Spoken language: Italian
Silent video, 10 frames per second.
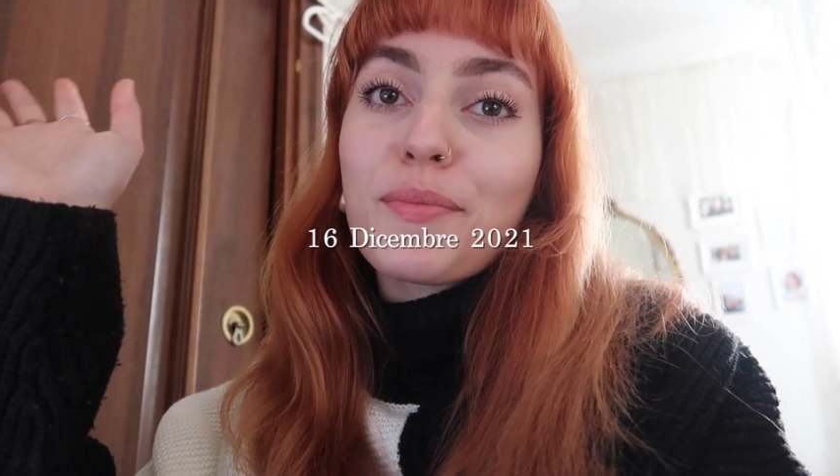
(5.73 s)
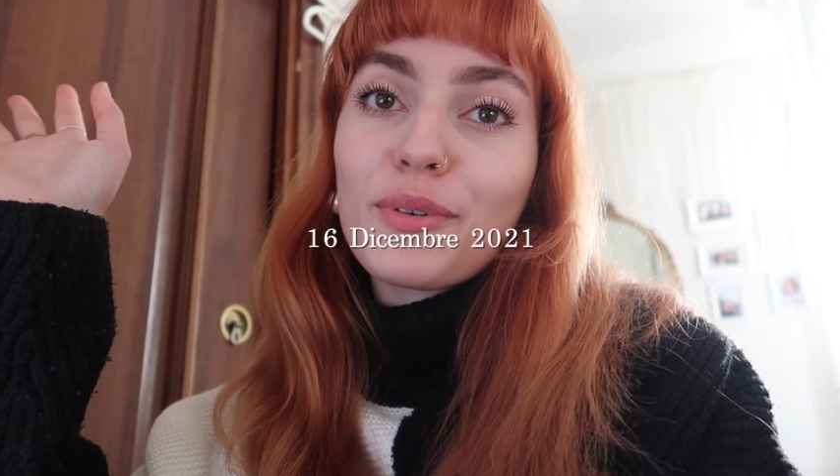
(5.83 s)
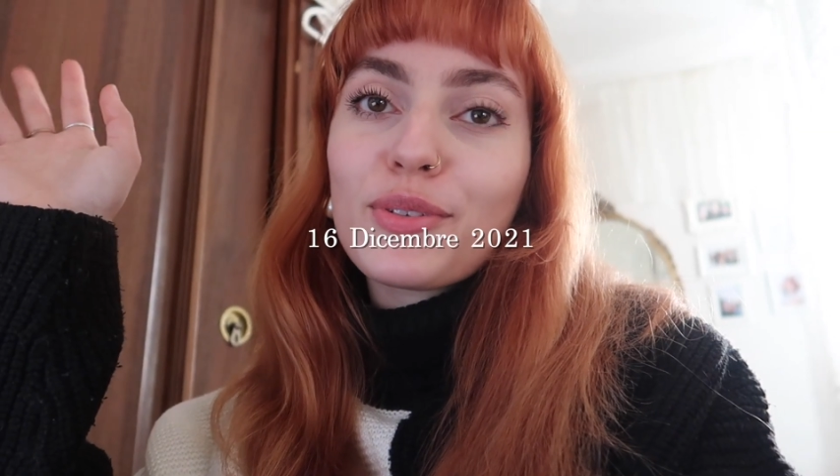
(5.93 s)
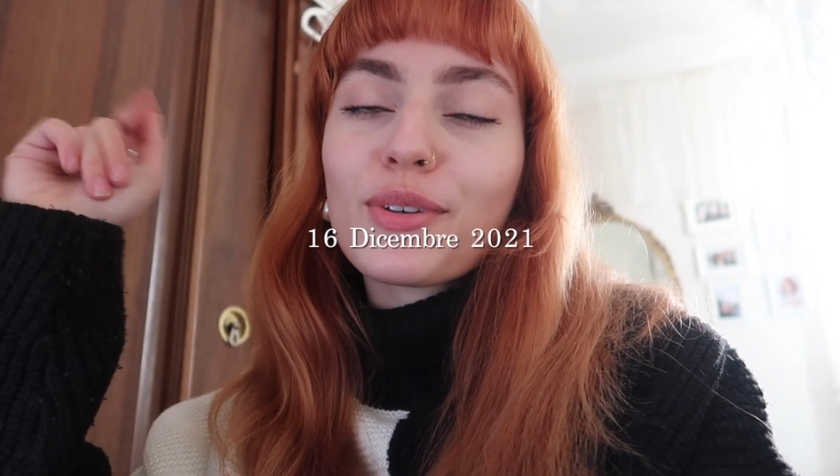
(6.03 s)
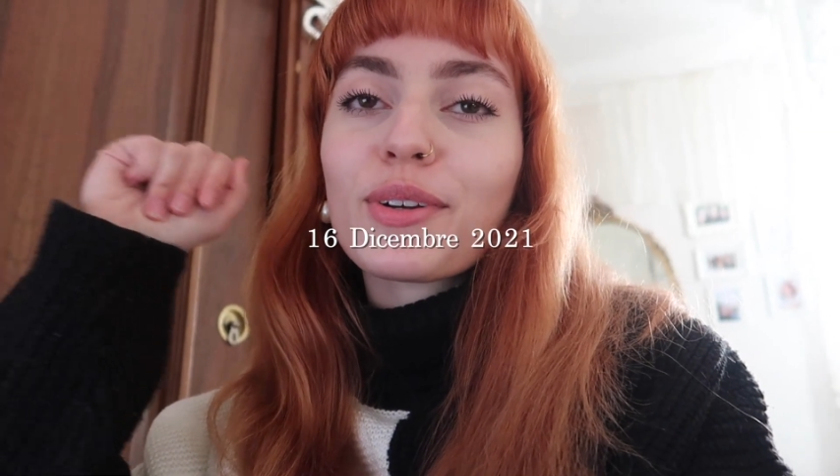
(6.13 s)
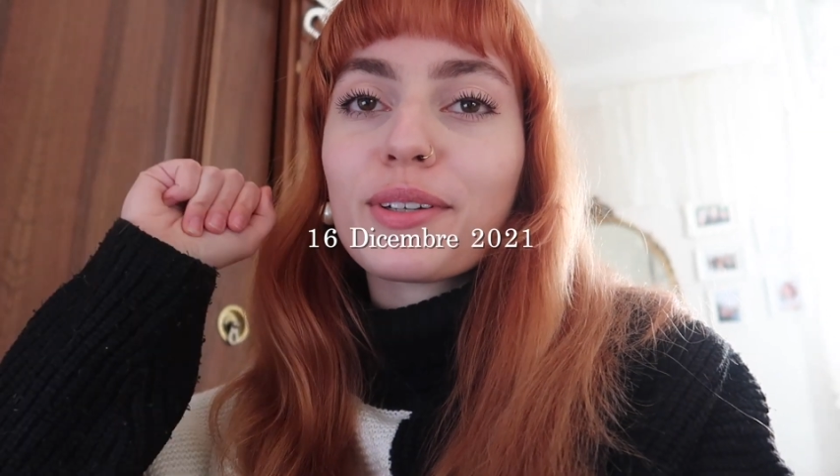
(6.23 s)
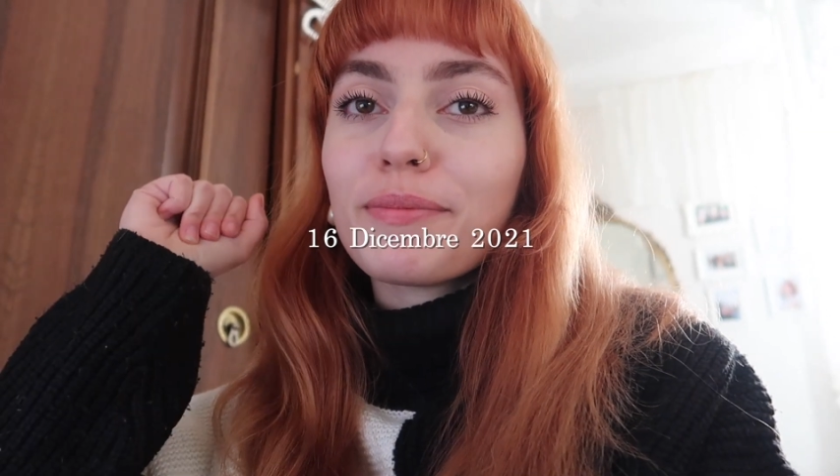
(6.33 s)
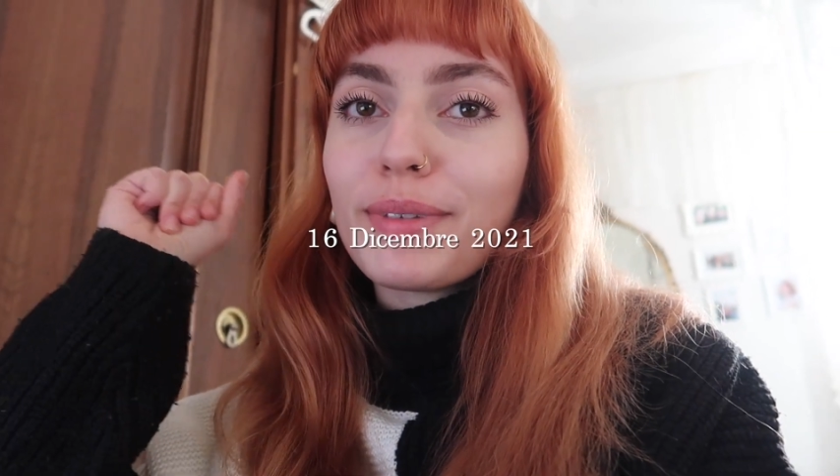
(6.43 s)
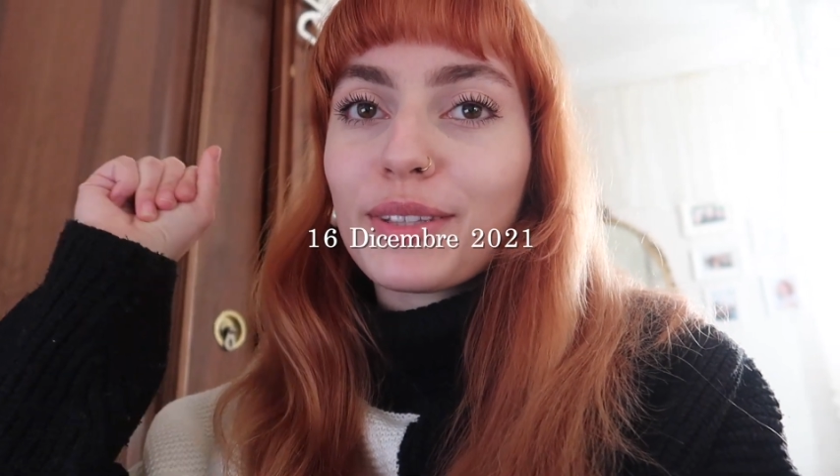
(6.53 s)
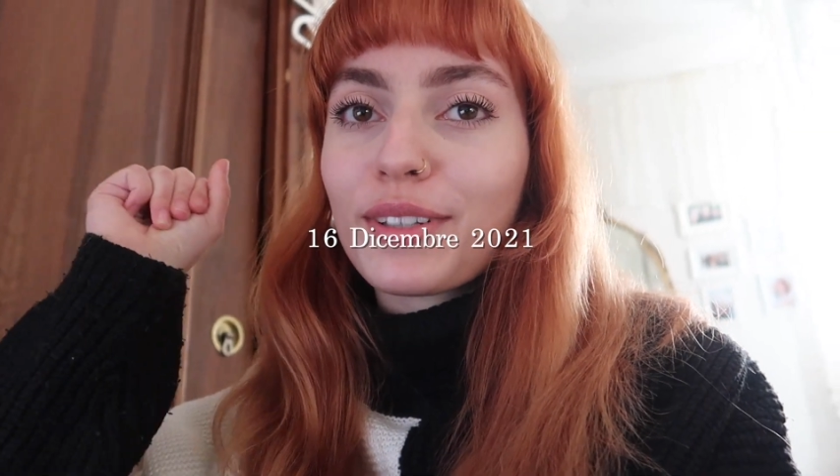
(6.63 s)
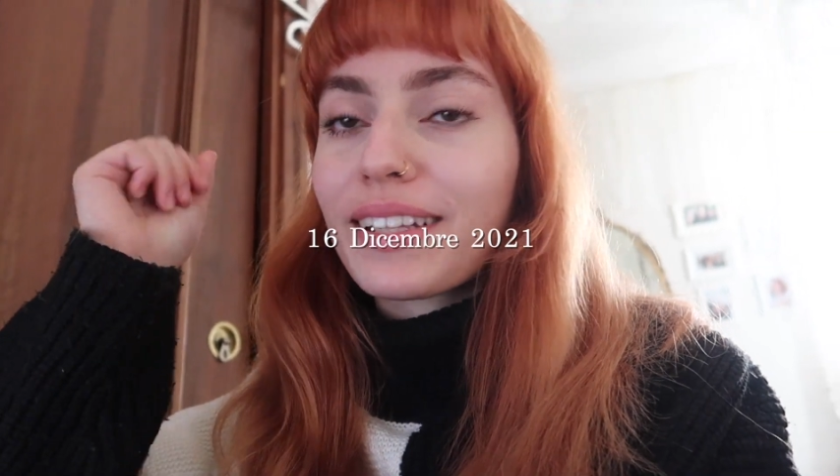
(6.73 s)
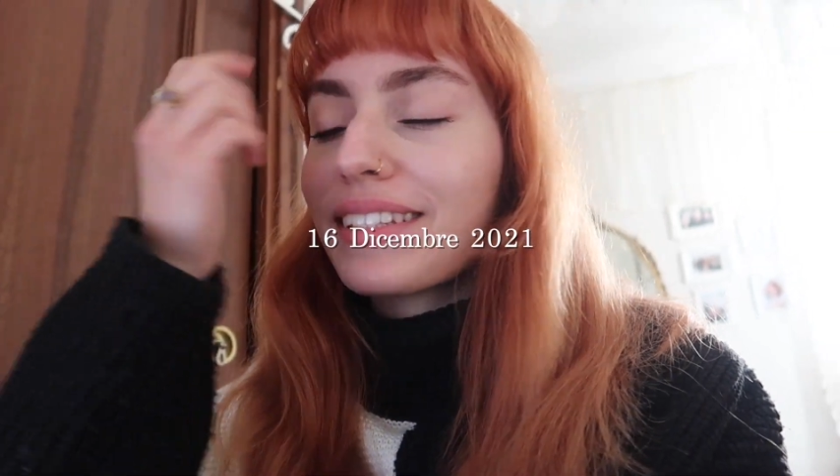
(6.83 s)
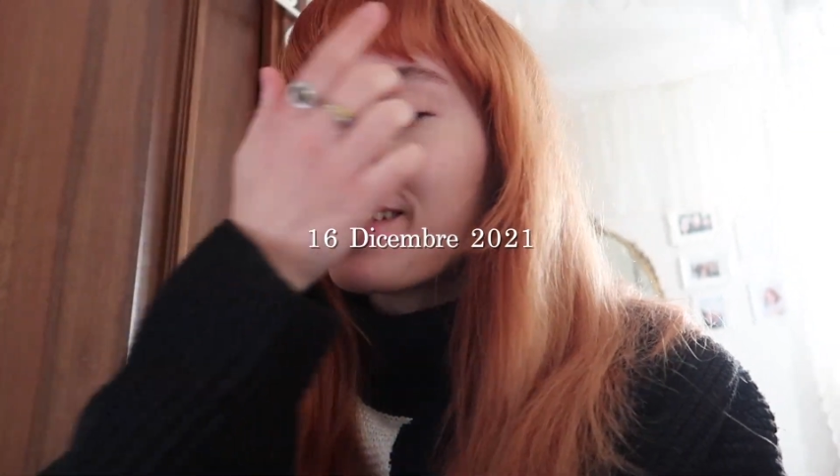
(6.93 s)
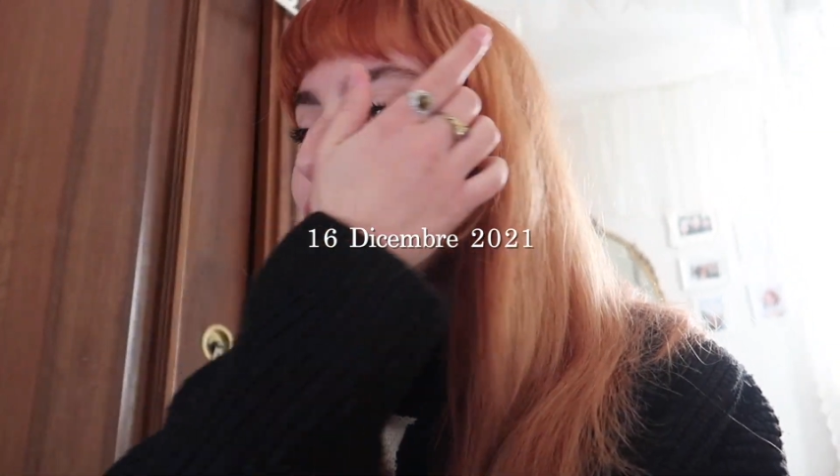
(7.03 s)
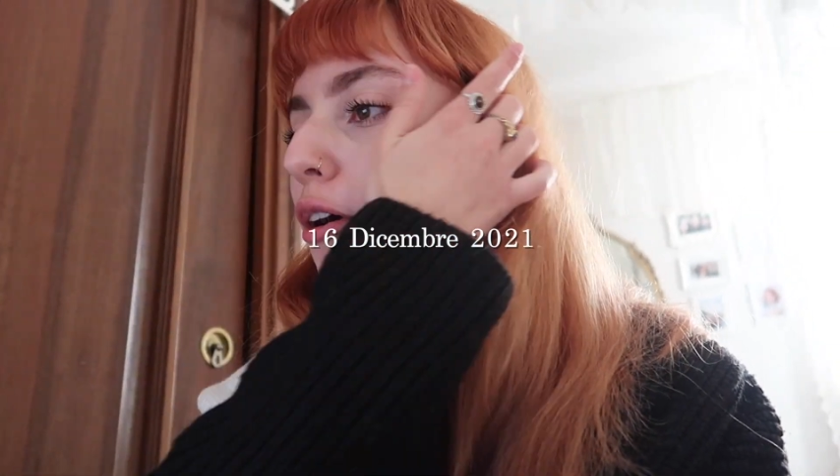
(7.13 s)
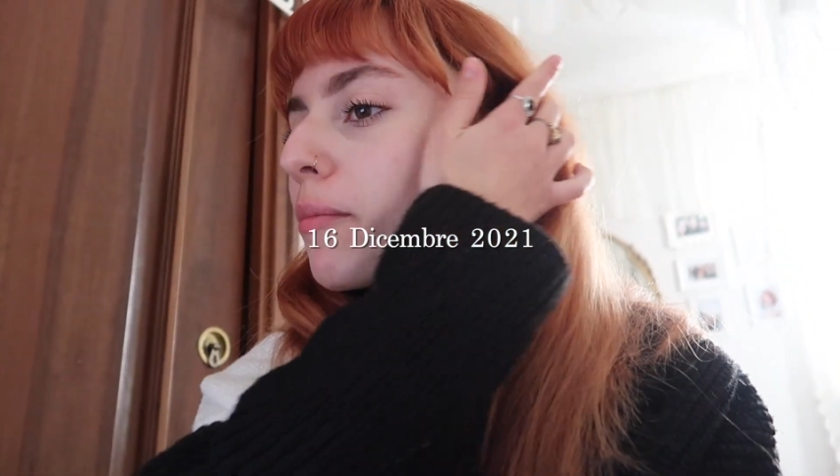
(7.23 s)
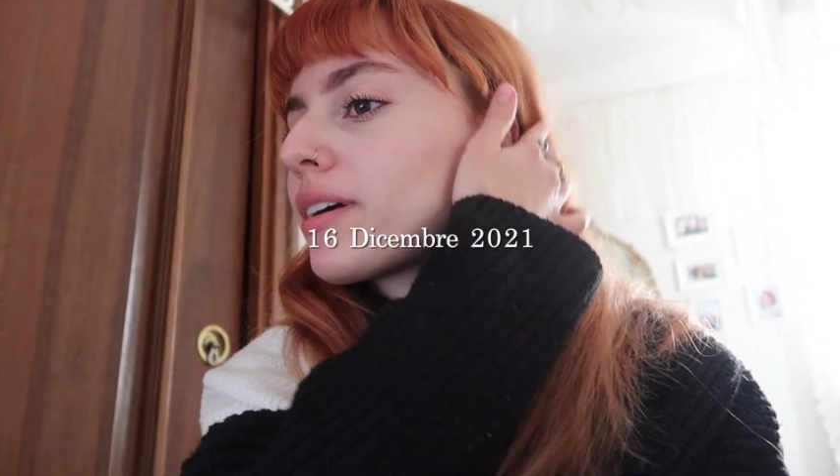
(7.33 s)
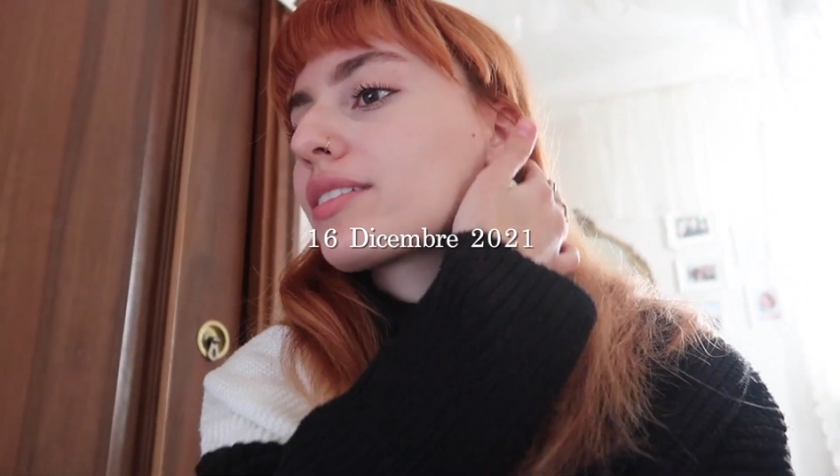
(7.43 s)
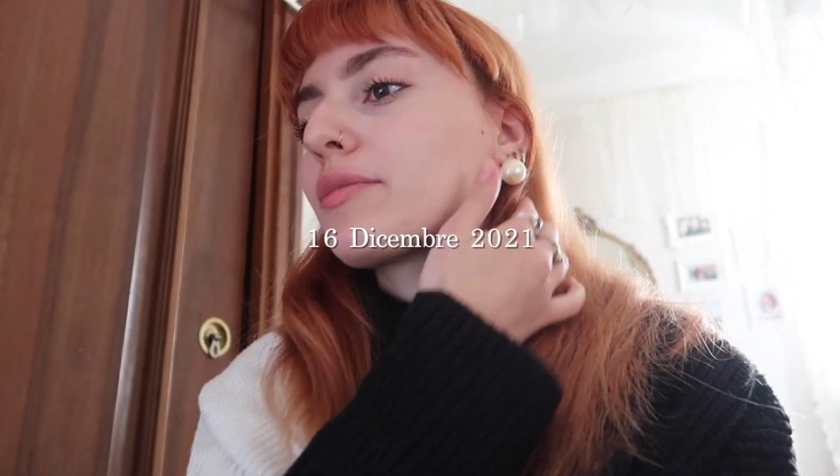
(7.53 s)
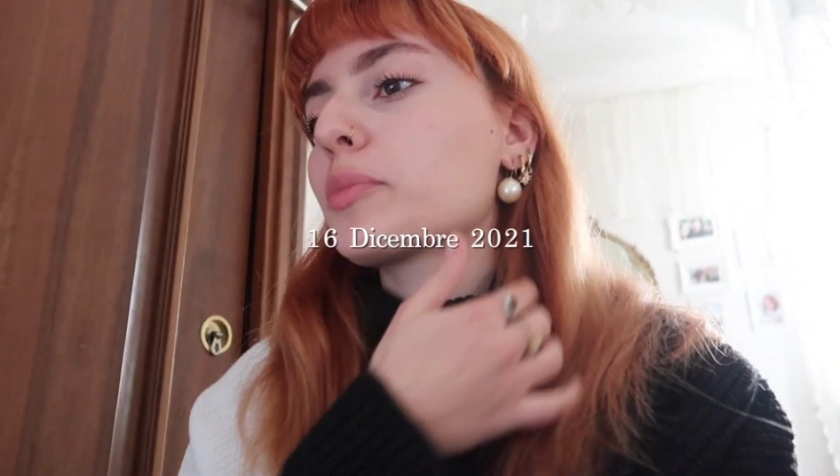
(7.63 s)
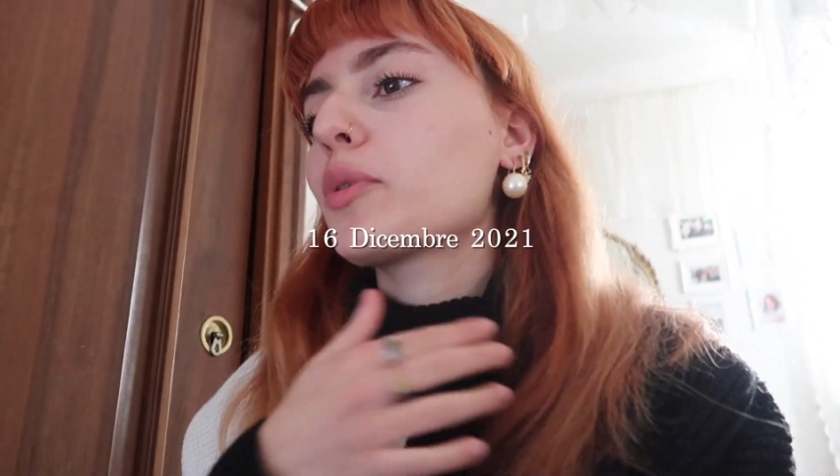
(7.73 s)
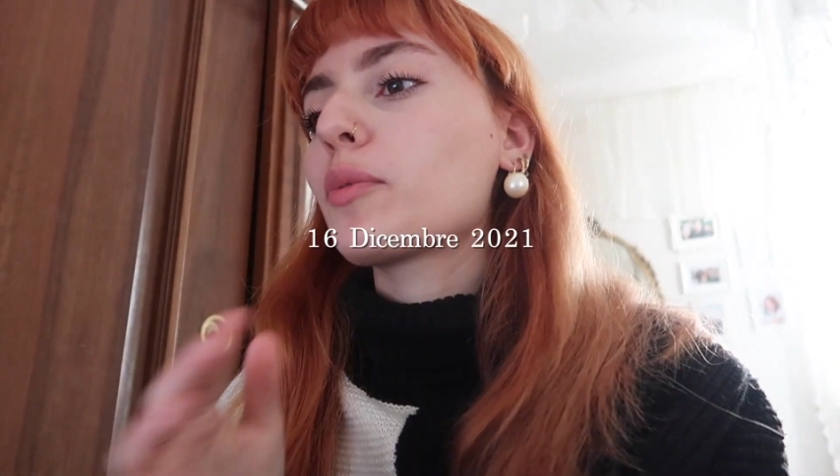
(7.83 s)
Buongiorno, bentornati nel vlogmas dopo